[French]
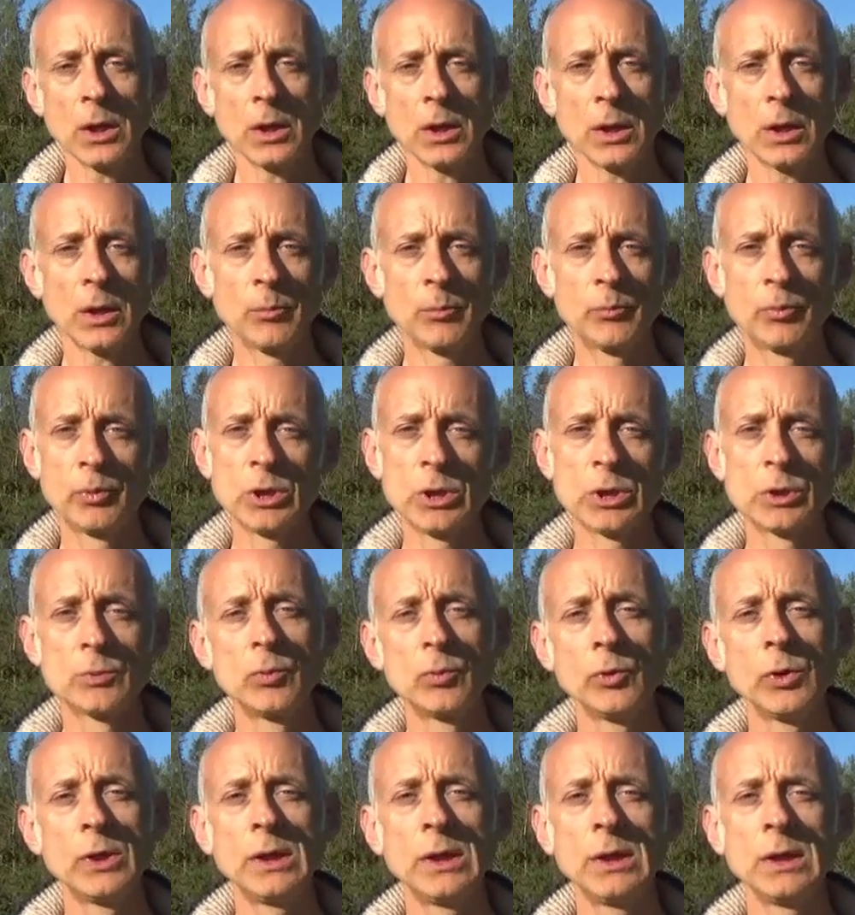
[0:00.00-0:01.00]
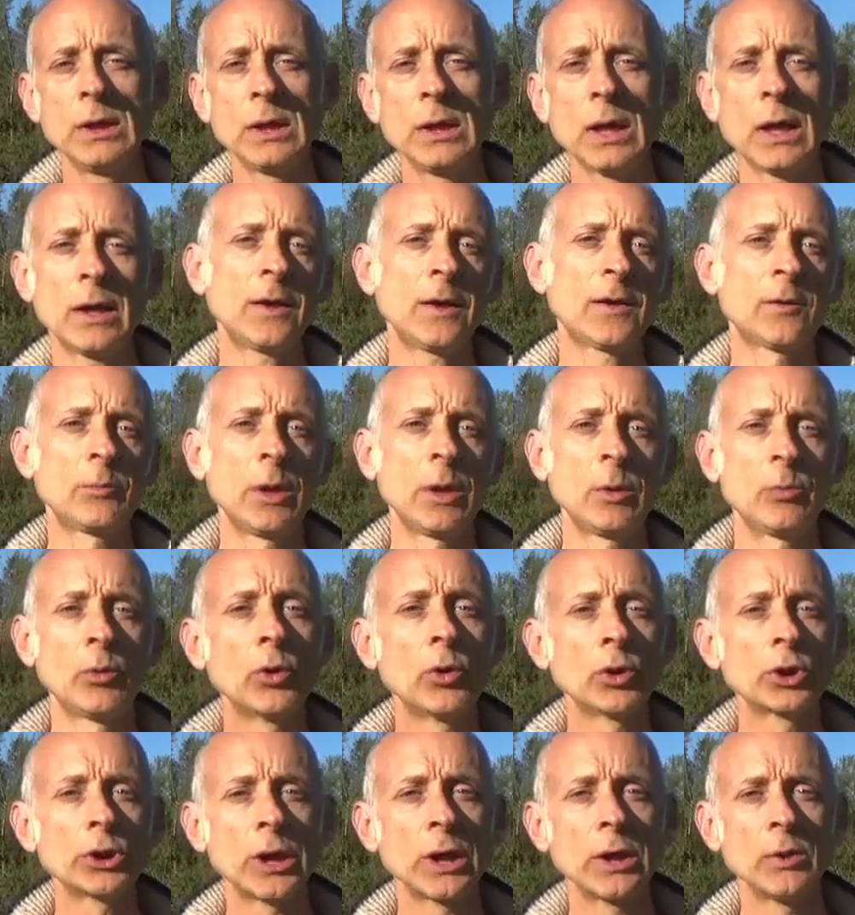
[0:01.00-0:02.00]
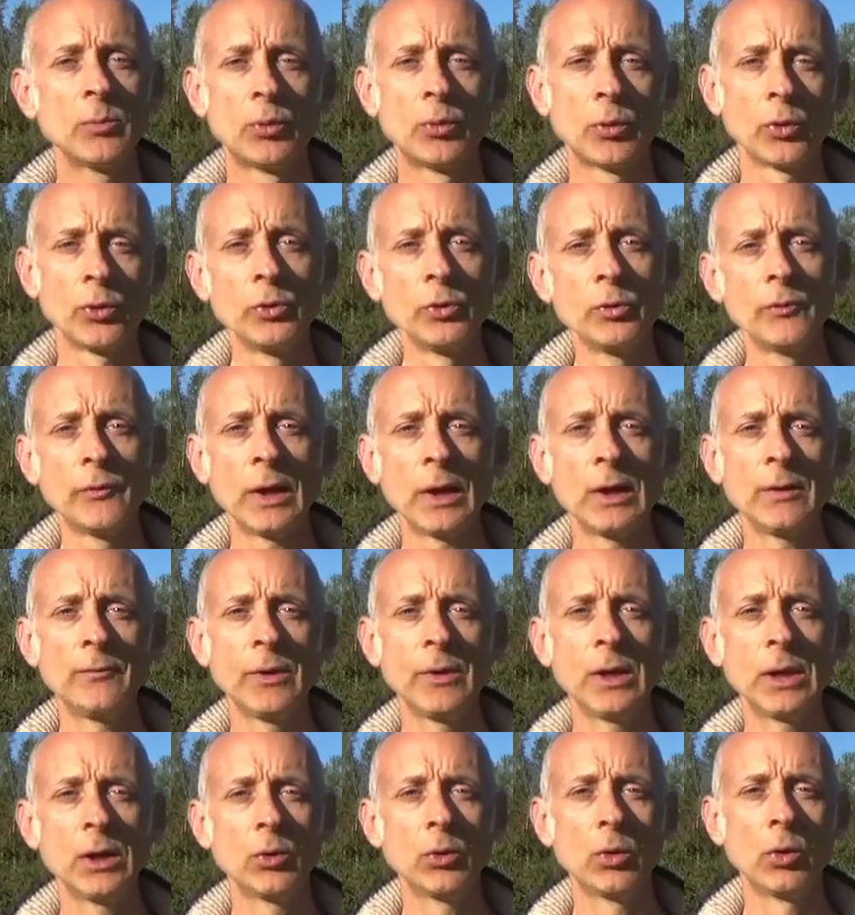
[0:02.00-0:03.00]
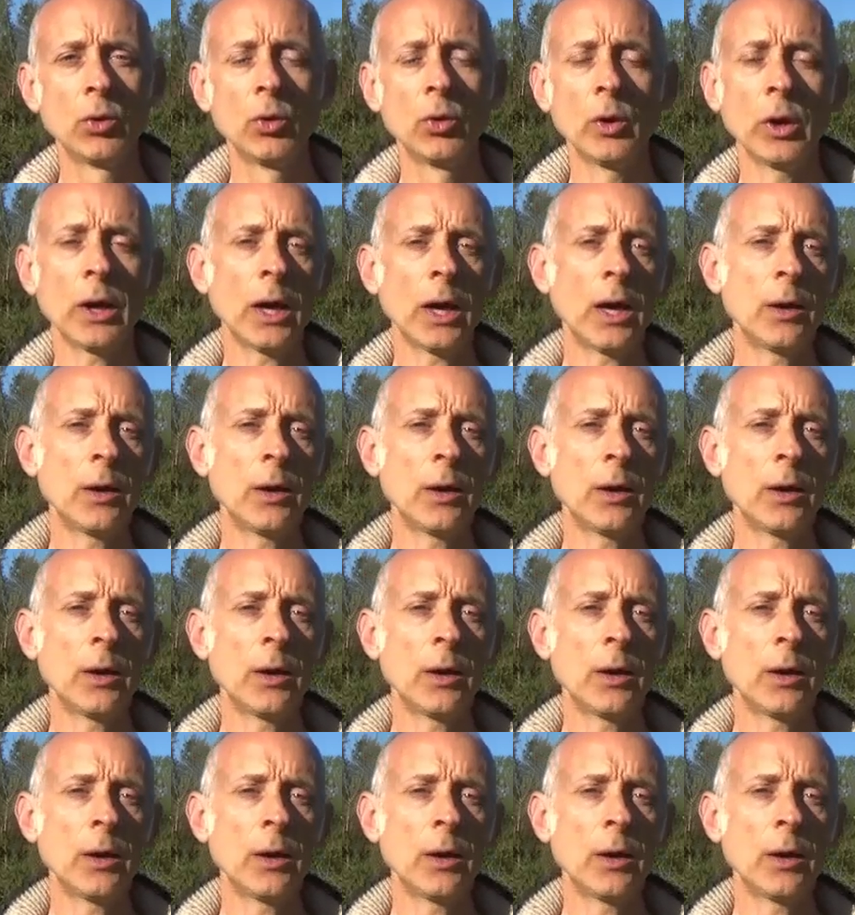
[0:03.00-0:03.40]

Et puis je vous dis à la semaine prochaine pour une nouvelle vidéo.